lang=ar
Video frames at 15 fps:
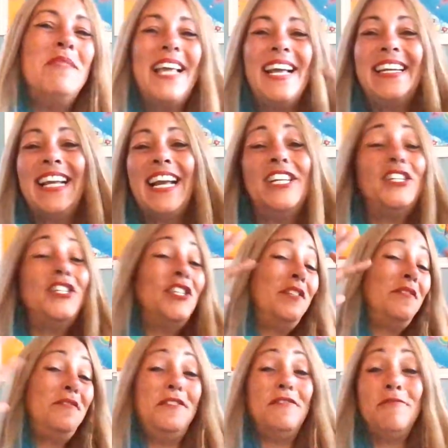اللي احنا
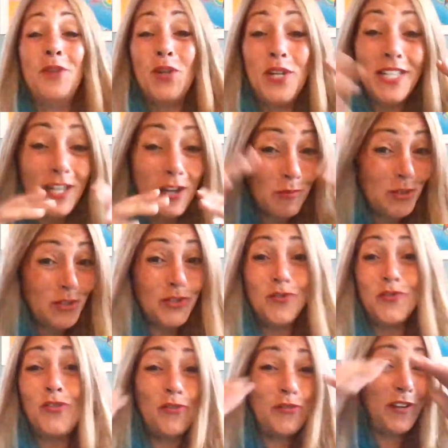عايشين فيه في مخنا
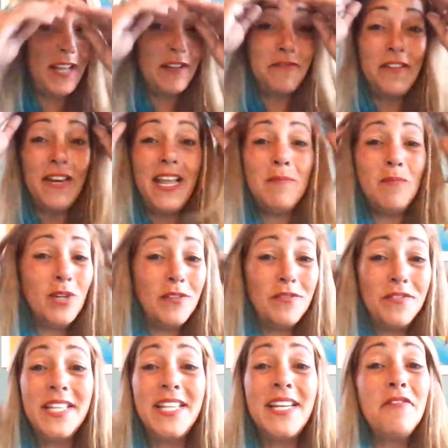وبنشوفه في الافلام
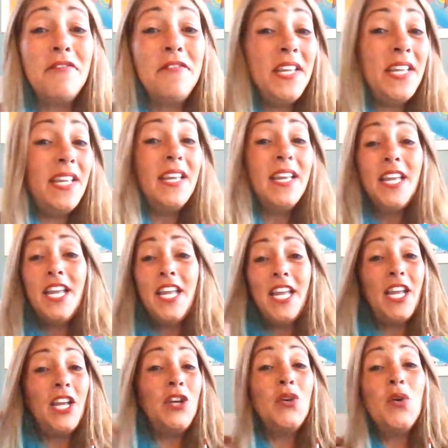ونفسنا فيه
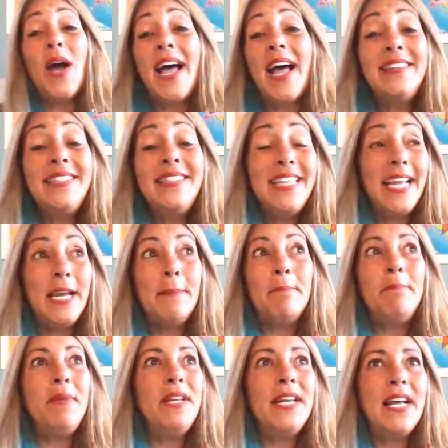انه حد
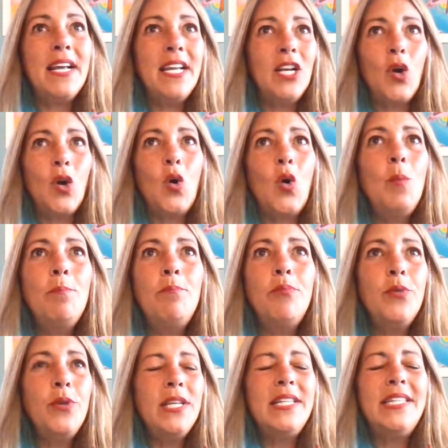يحبنا الحب
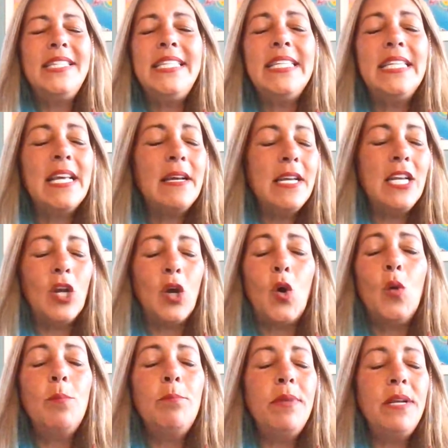ويدينا
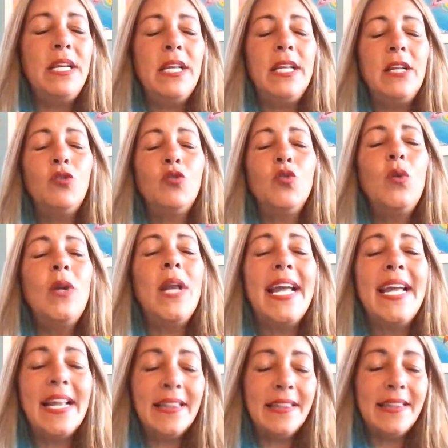الحب اللي طول
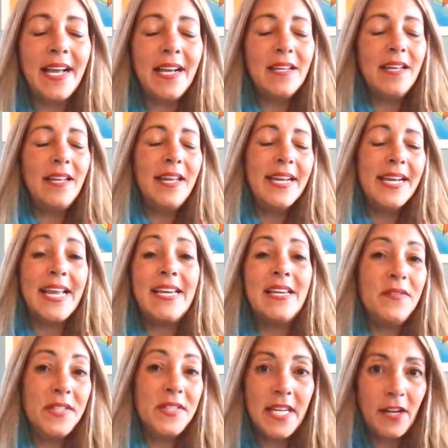حياتنا كان
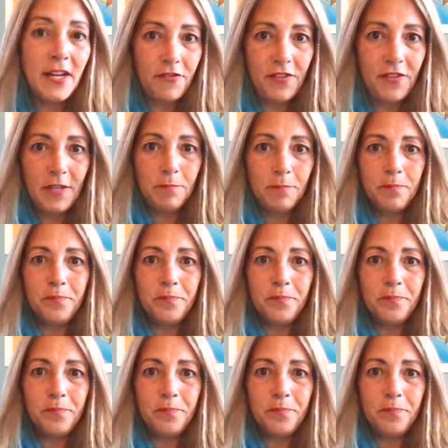نفسنا فيه